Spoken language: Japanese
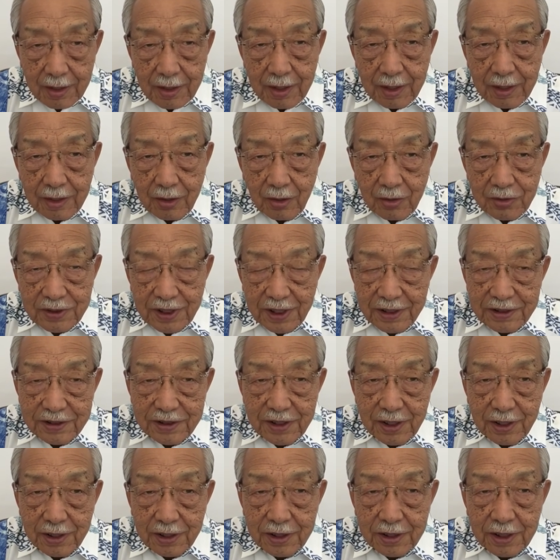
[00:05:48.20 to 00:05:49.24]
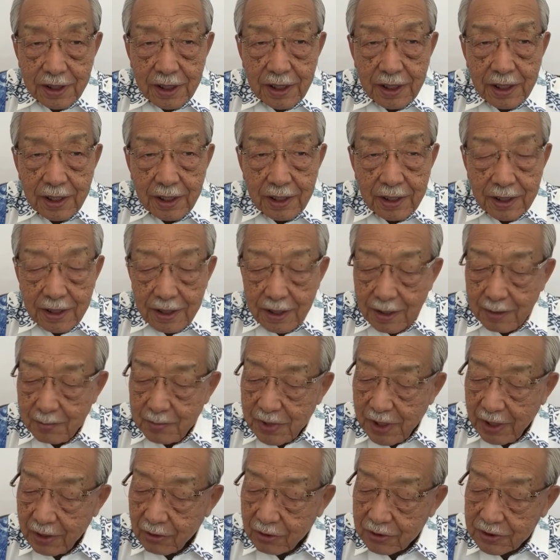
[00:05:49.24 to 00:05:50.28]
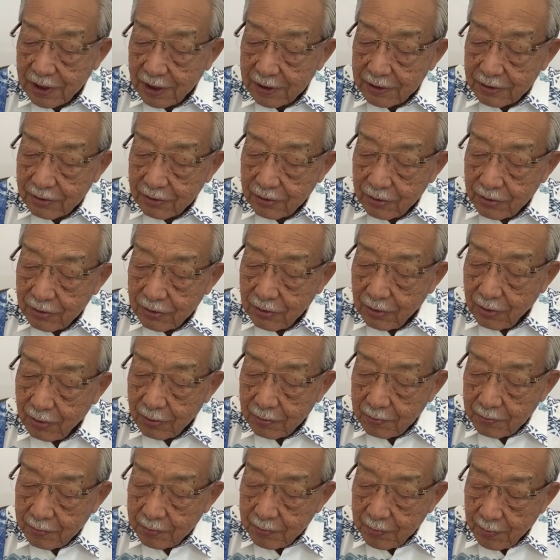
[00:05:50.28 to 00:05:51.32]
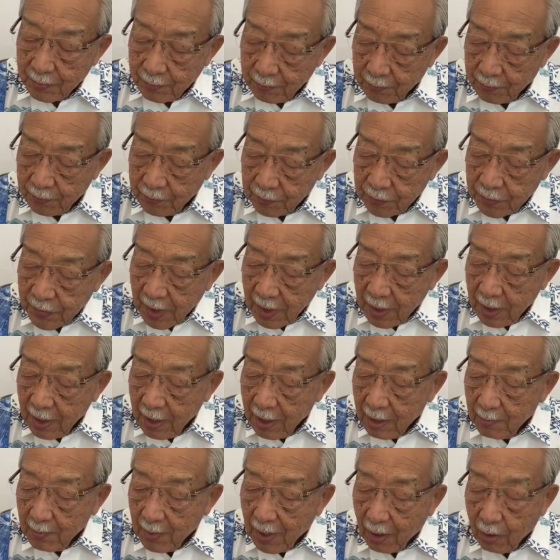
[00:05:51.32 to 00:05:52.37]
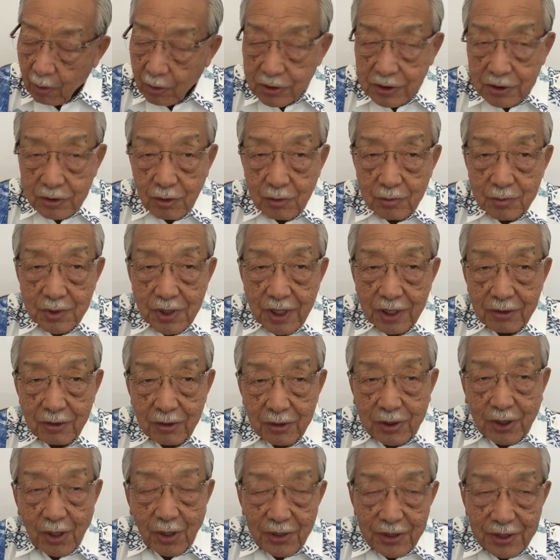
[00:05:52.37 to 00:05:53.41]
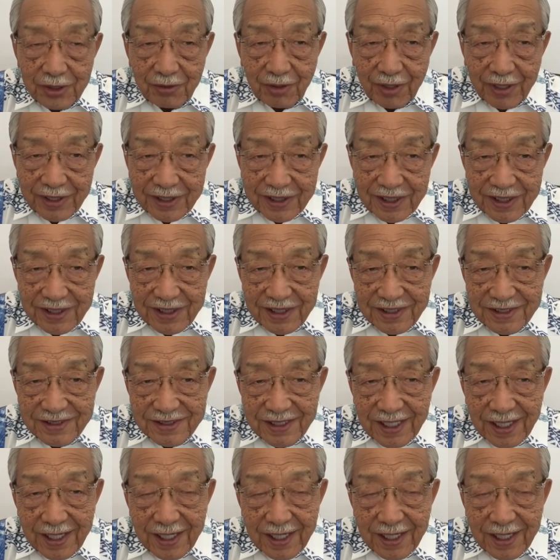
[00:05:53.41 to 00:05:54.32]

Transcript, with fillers: の最盛期に三重野さんというまあ、鬼の見えのと言われたですね、